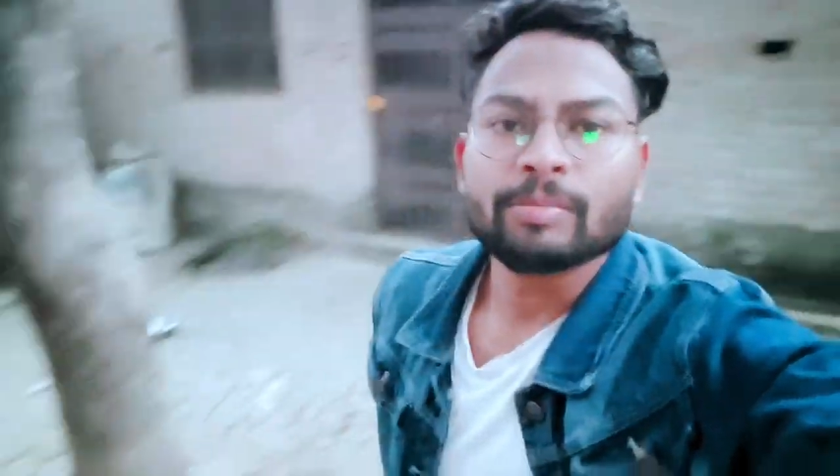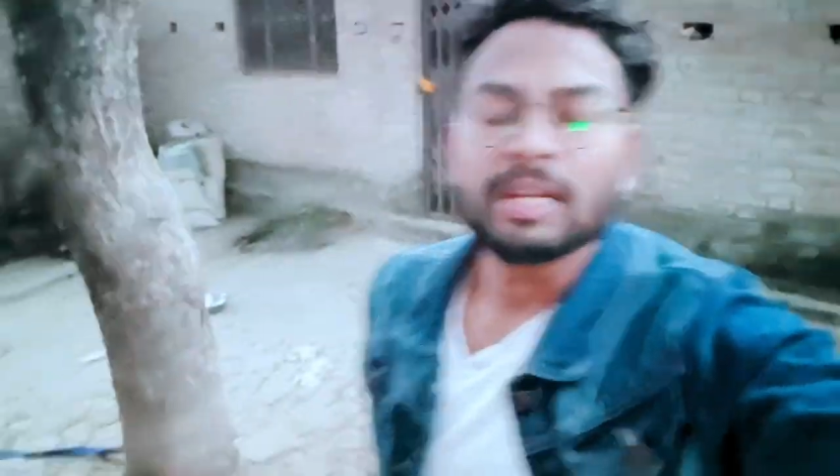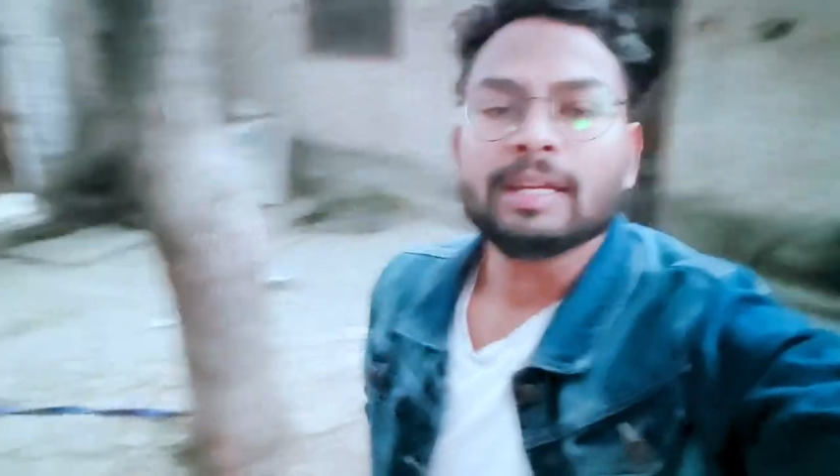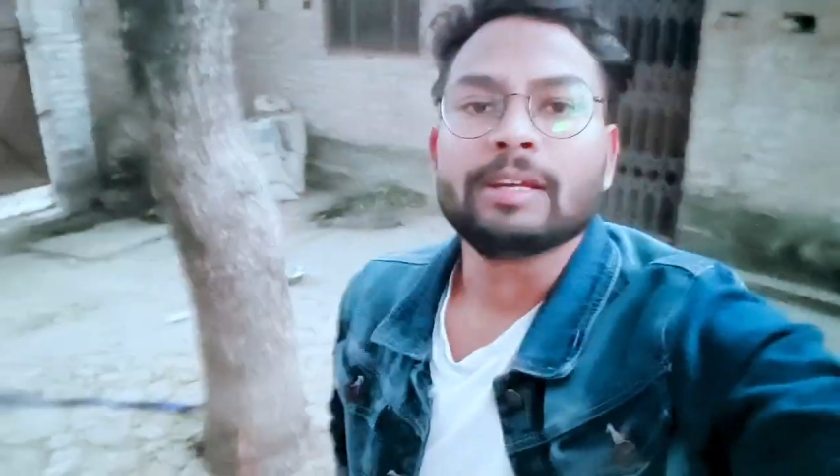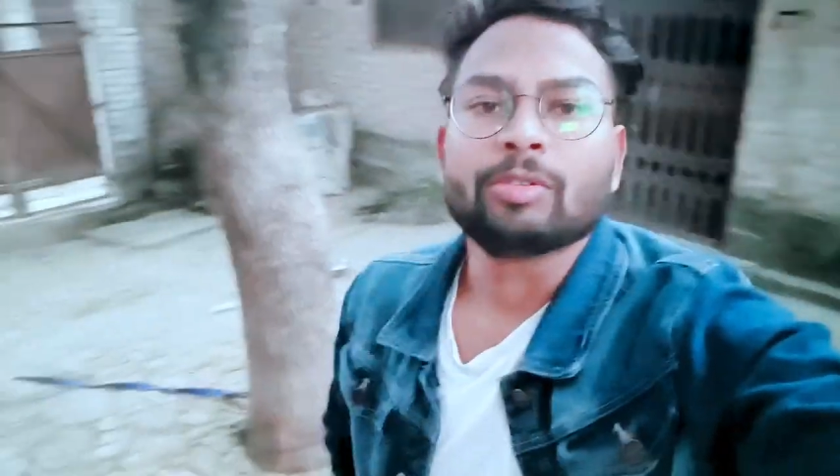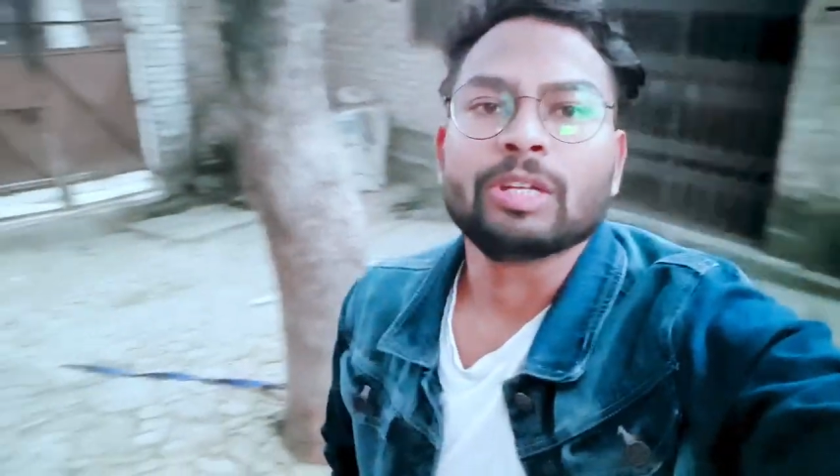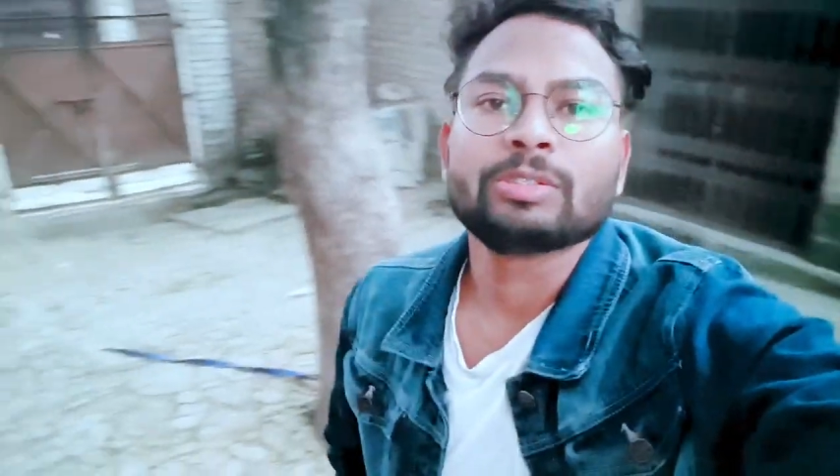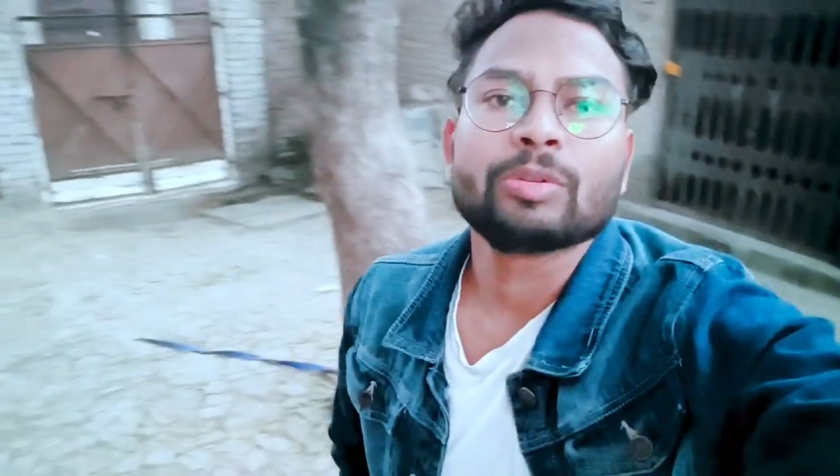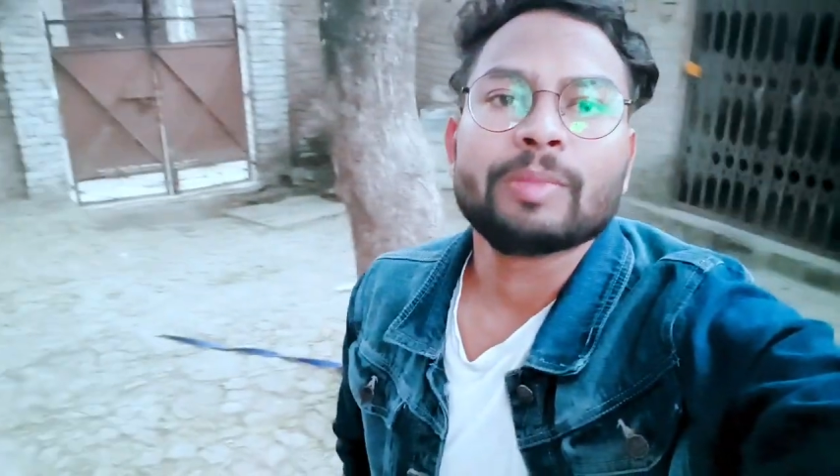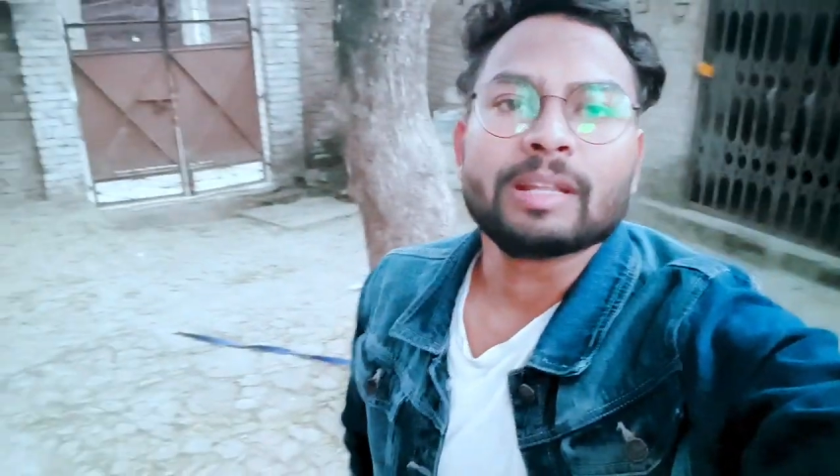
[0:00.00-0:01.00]
पहले
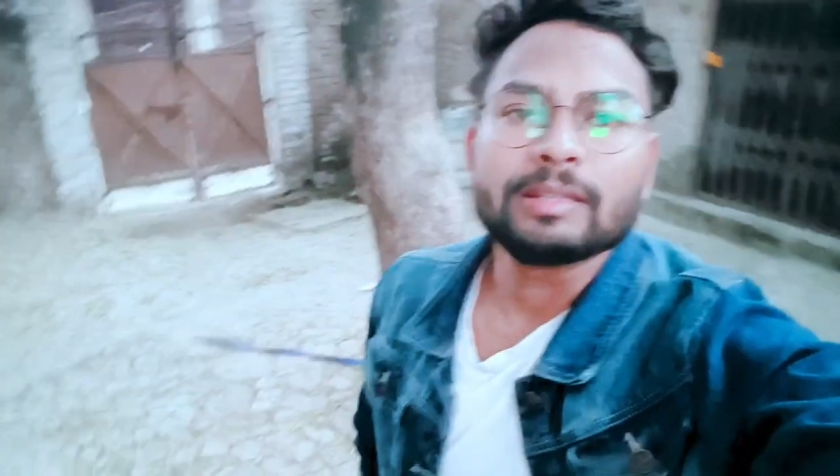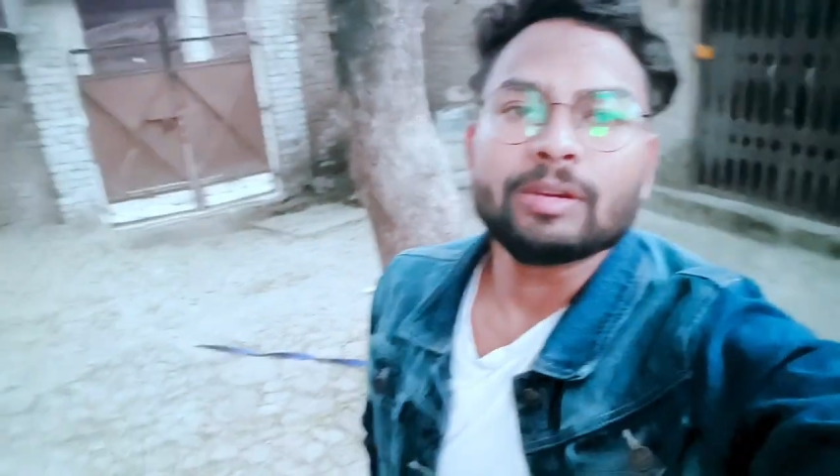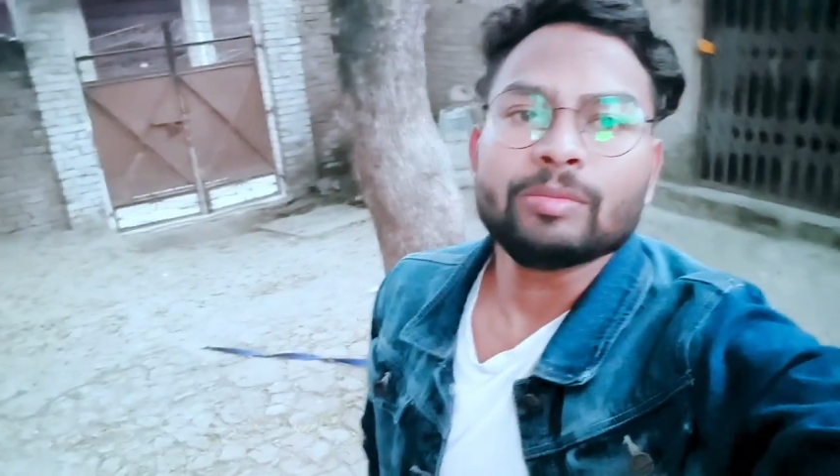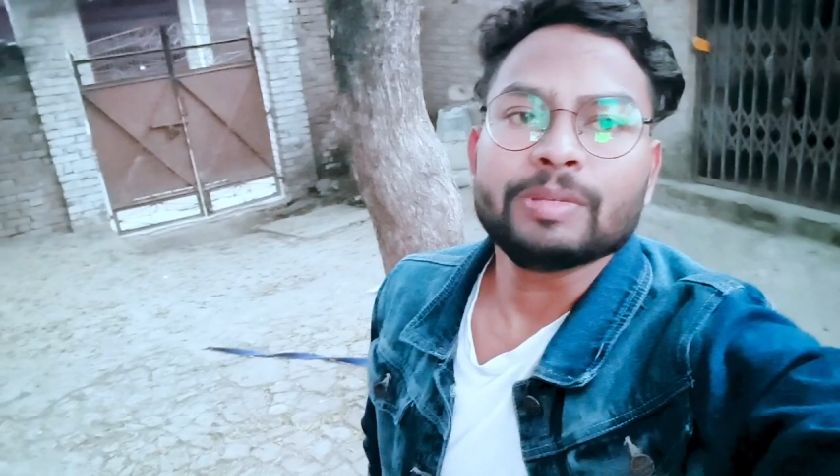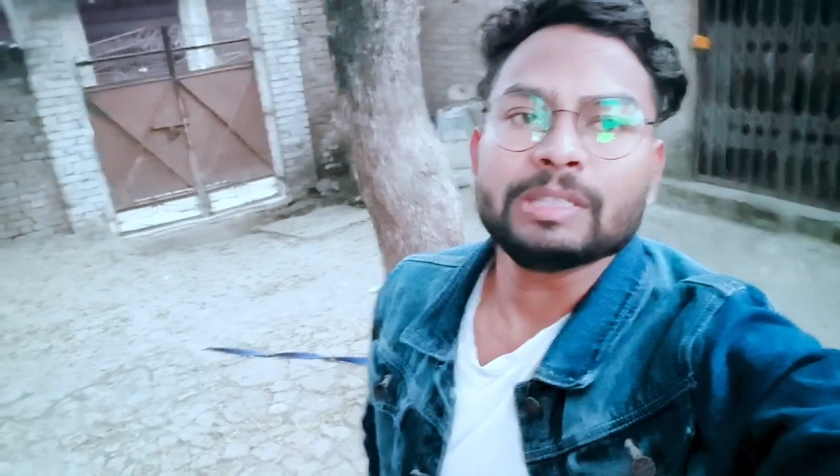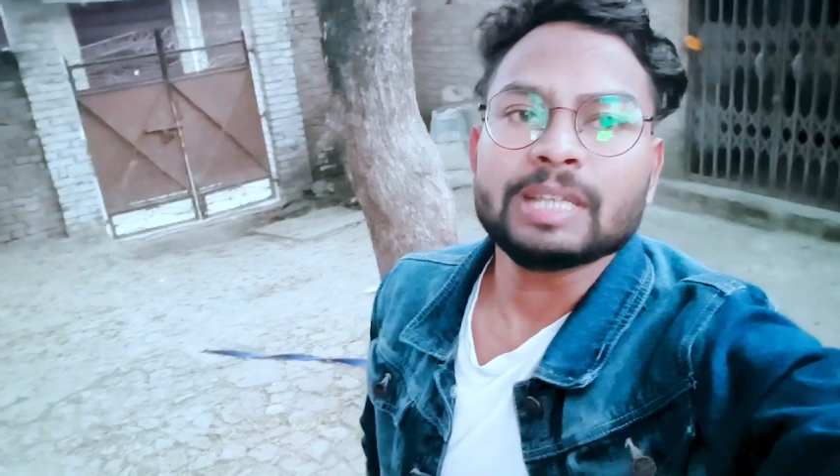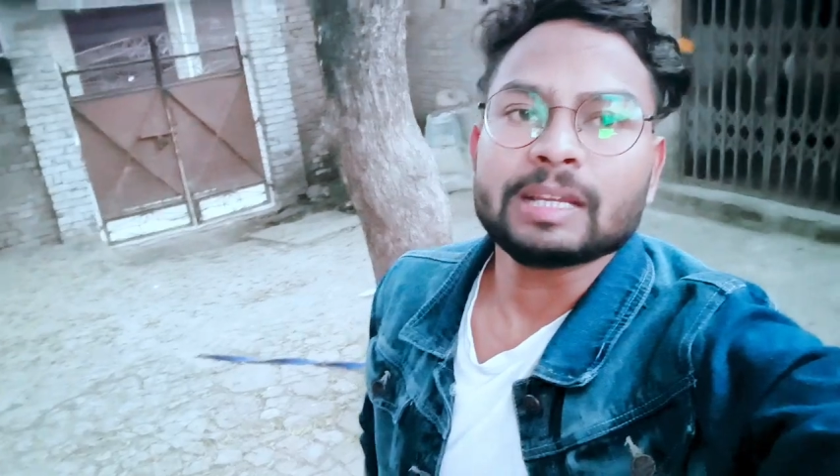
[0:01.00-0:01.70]
रोलेक्स को बांधता हूँ फिर